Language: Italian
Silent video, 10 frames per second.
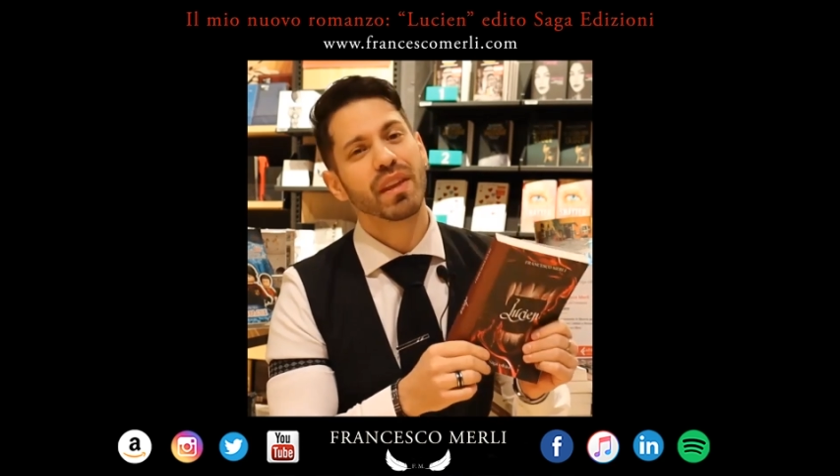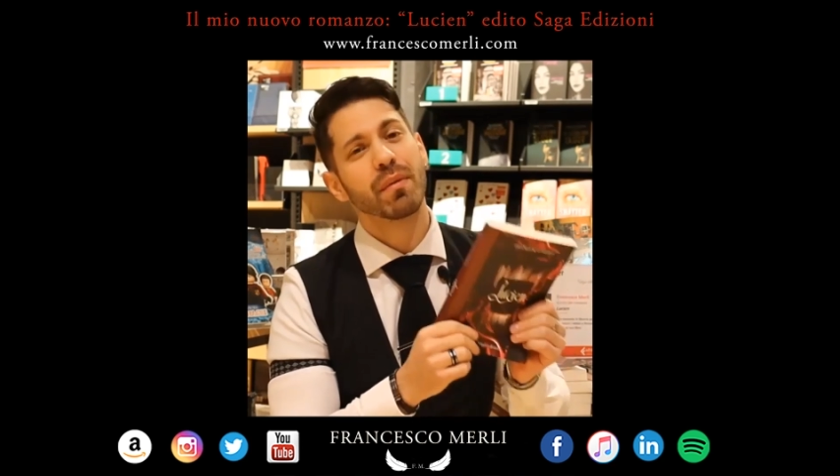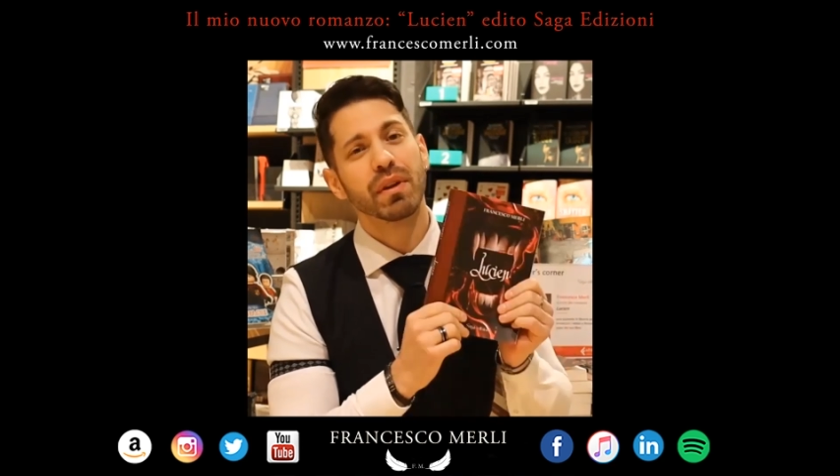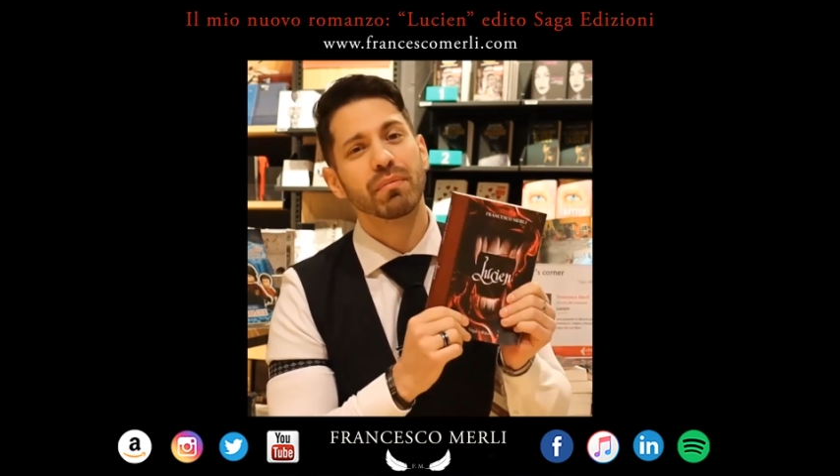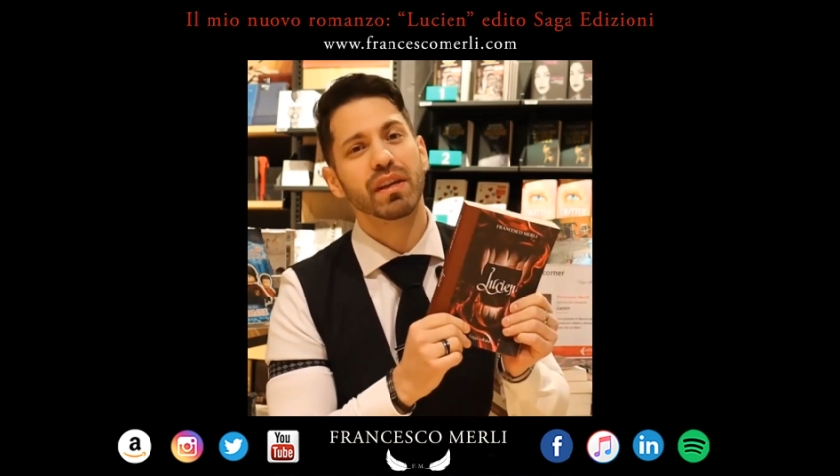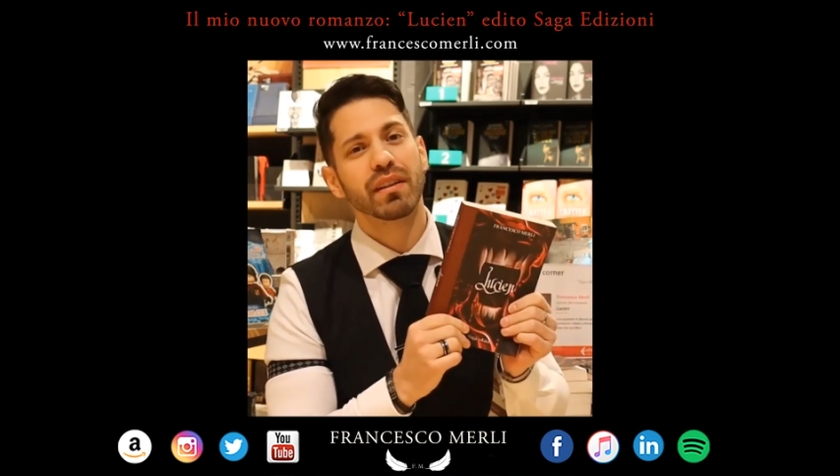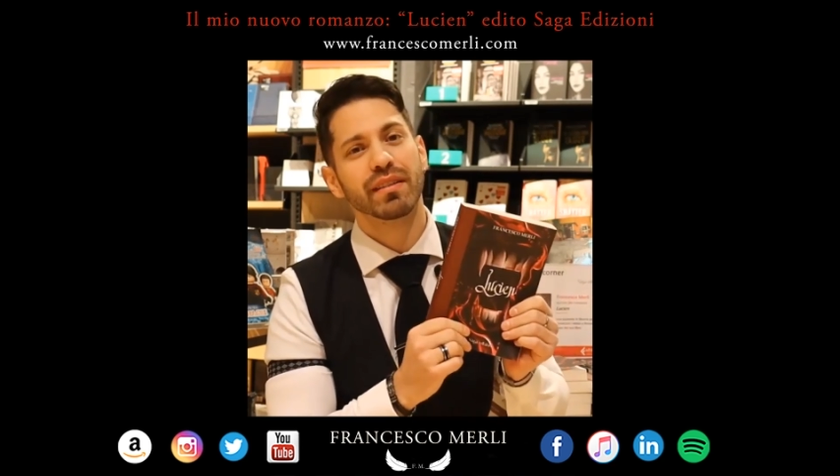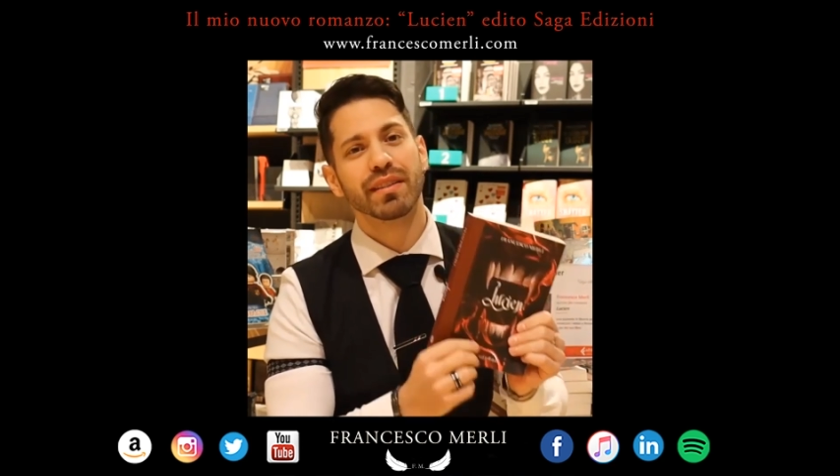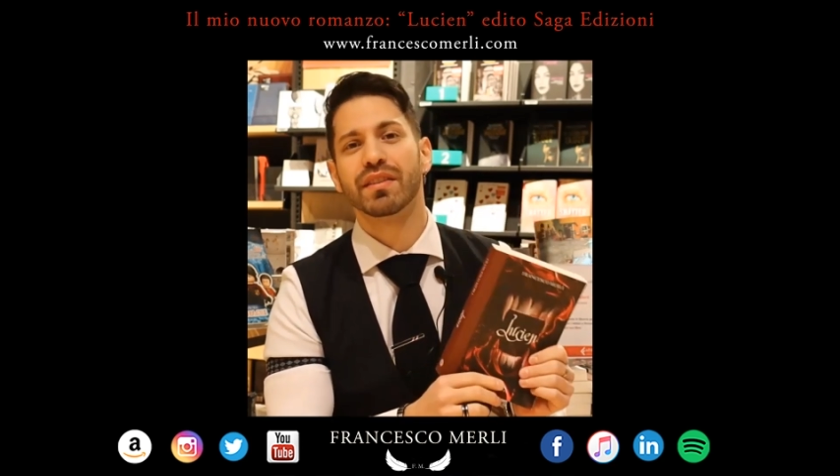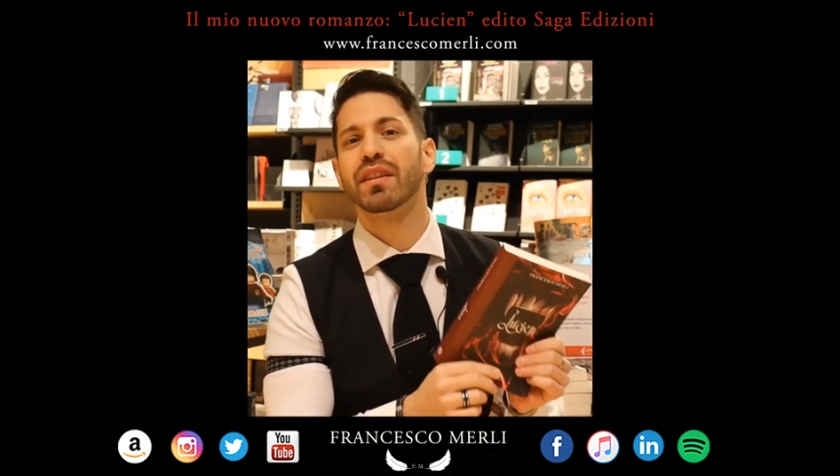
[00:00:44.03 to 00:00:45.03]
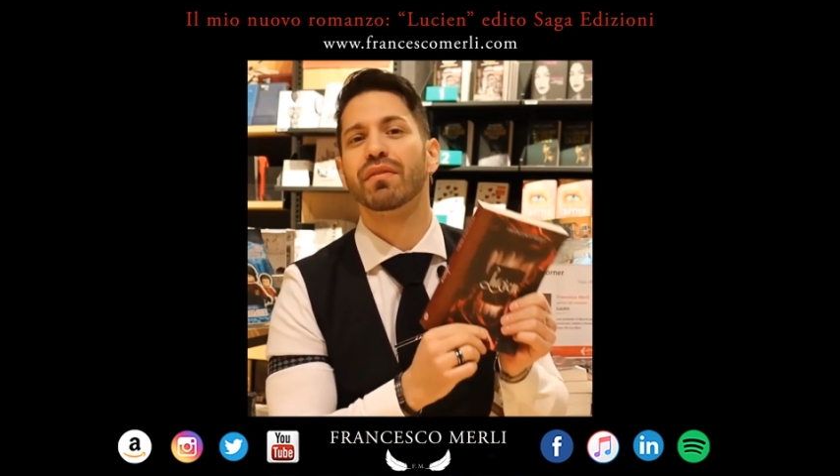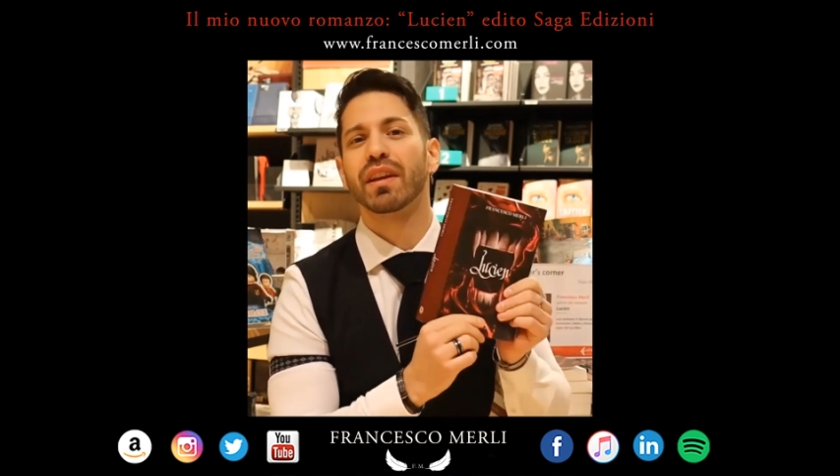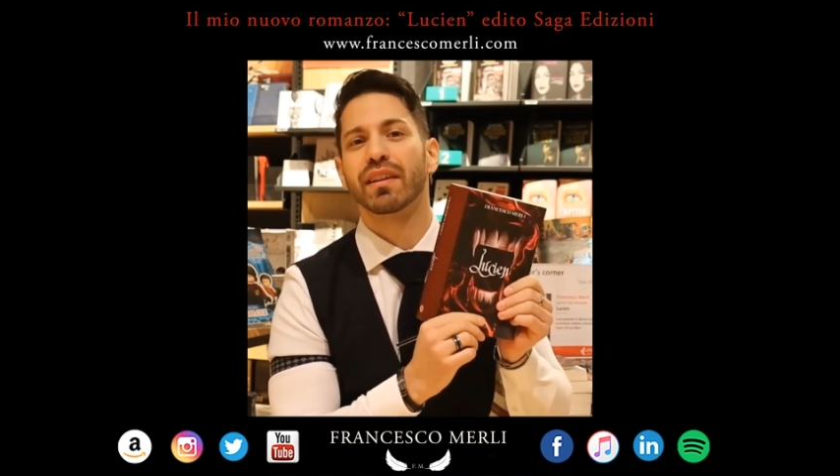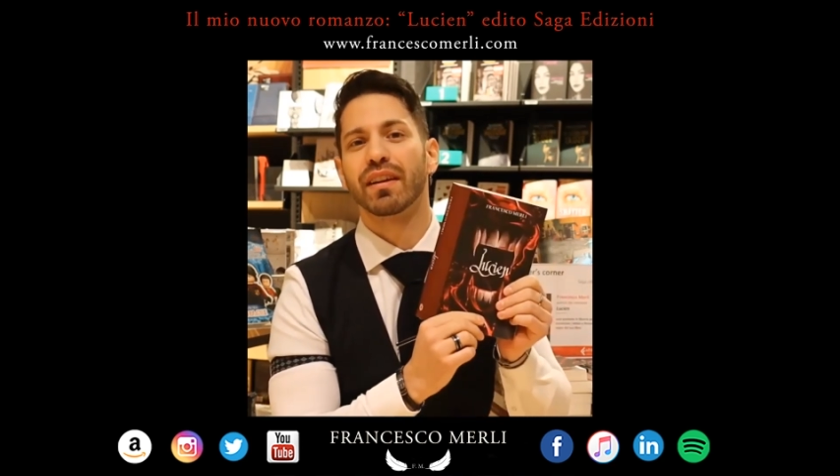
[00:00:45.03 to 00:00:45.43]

che per me significa